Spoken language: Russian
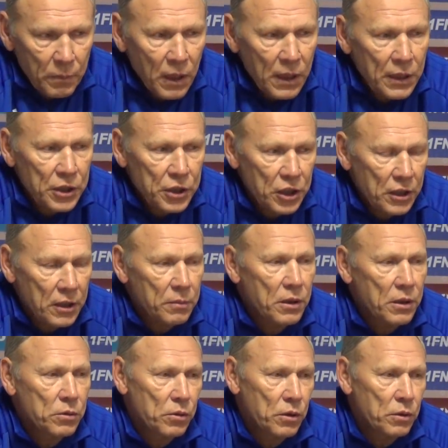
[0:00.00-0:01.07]
болельщикам,
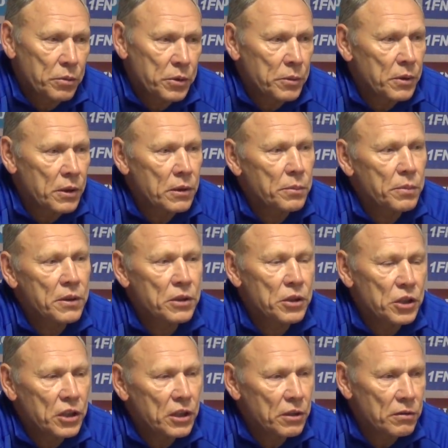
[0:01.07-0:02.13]
которые, в общем-то, на
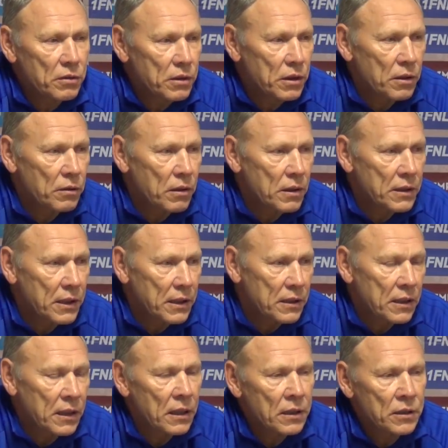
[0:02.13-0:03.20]
протяжении вот этого
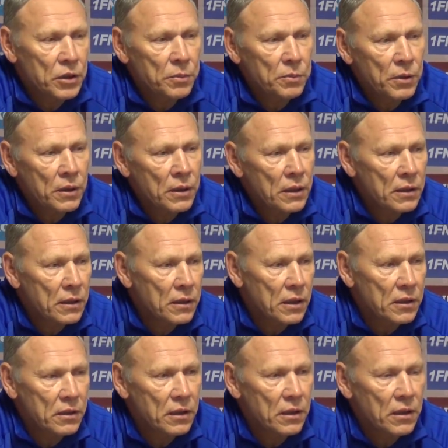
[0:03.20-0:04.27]
отрезка чемпионата
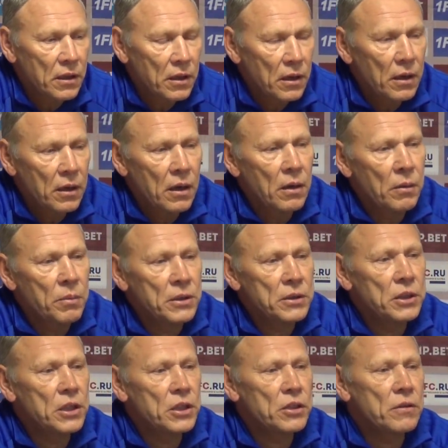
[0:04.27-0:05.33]
нас
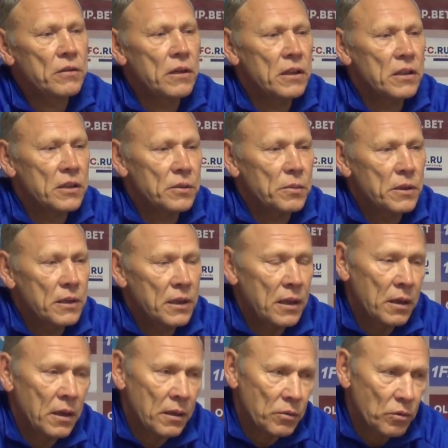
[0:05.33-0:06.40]
поддерживали,
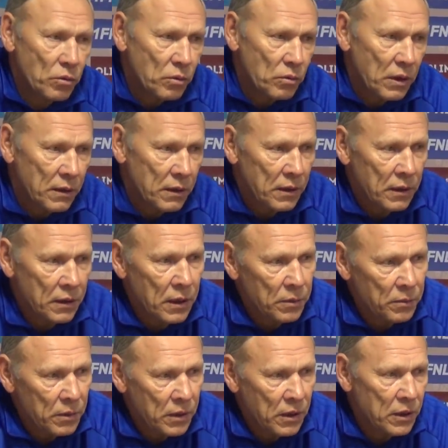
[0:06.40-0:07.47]
несмотря, ну, наверное, как
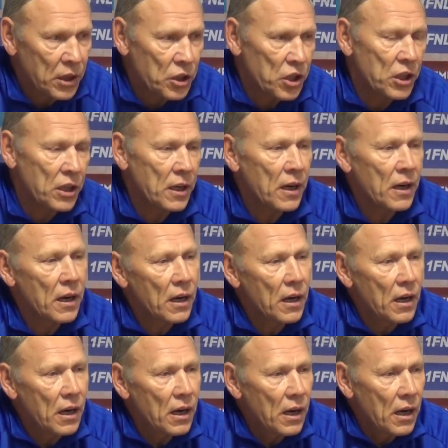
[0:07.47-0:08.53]
бы на наши,
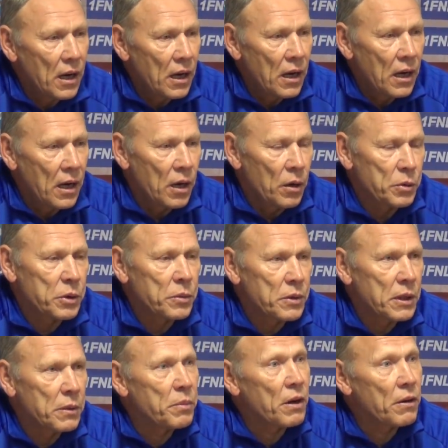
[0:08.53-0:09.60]
в общем-то,
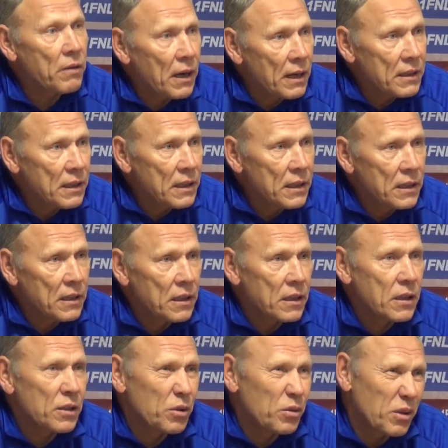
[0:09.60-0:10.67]
и провальные игры,
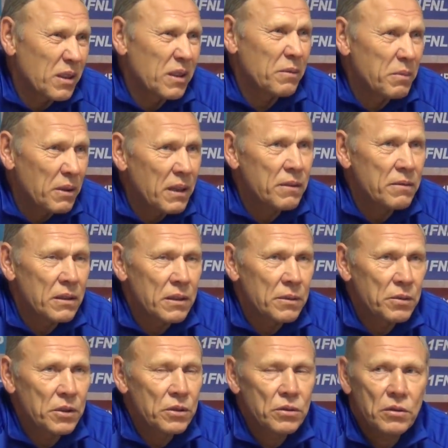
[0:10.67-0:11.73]
которые были в этом
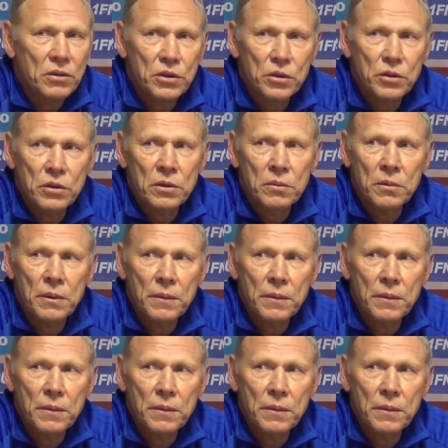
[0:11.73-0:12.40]
сезоне, что там